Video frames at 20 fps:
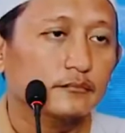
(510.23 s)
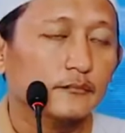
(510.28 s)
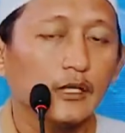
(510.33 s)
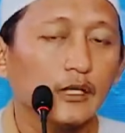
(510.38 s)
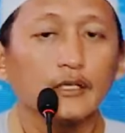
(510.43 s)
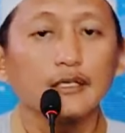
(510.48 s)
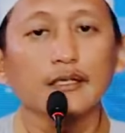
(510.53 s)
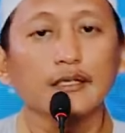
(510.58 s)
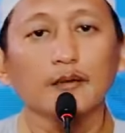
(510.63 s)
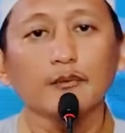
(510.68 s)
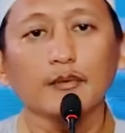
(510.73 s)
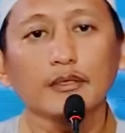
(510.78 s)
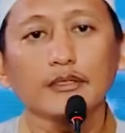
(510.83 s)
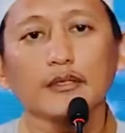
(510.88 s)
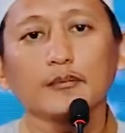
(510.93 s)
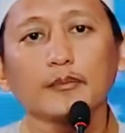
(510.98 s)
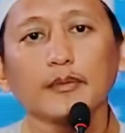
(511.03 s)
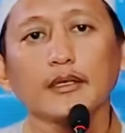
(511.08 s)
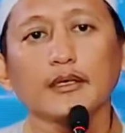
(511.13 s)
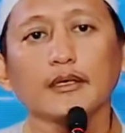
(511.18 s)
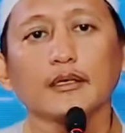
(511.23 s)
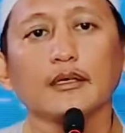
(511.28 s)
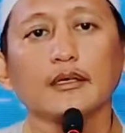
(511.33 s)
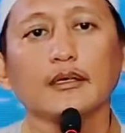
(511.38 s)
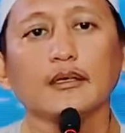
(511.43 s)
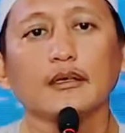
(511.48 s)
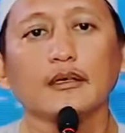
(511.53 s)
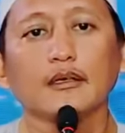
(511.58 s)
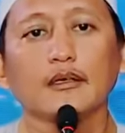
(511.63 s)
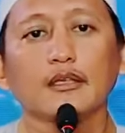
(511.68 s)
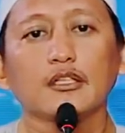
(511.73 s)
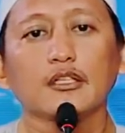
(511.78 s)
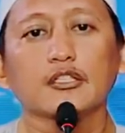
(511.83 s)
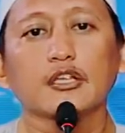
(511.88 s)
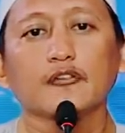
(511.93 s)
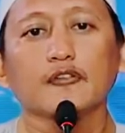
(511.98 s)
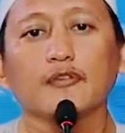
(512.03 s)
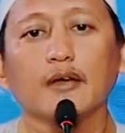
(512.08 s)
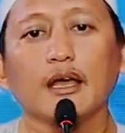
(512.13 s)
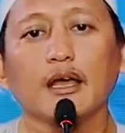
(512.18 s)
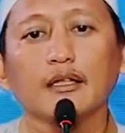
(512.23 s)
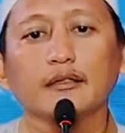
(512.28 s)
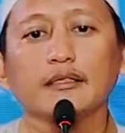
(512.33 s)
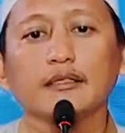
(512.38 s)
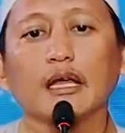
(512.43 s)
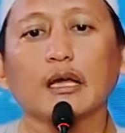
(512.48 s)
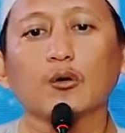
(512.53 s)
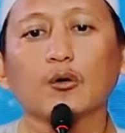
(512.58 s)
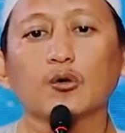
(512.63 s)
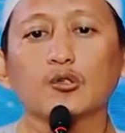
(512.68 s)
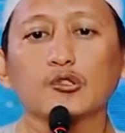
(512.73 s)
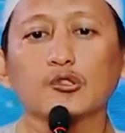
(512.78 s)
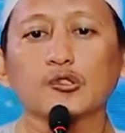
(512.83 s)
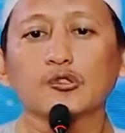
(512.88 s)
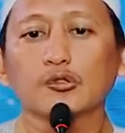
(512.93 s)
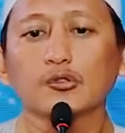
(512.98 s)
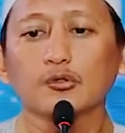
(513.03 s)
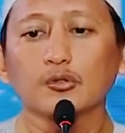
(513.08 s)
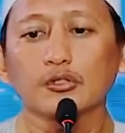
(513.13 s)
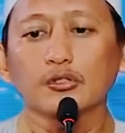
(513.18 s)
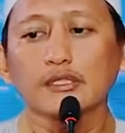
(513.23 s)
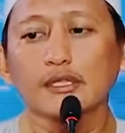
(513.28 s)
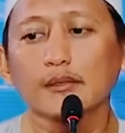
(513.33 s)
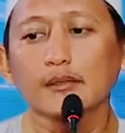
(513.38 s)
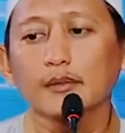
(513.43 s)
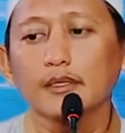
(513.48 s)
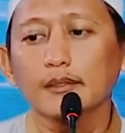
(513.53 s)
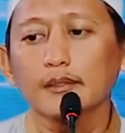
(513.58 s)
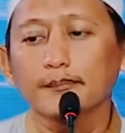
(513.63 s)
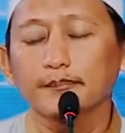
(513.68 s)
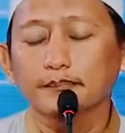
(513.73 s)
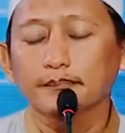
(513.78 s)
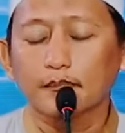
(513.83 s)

Ini namanya Pak syafaat yang khusus untuk siapa?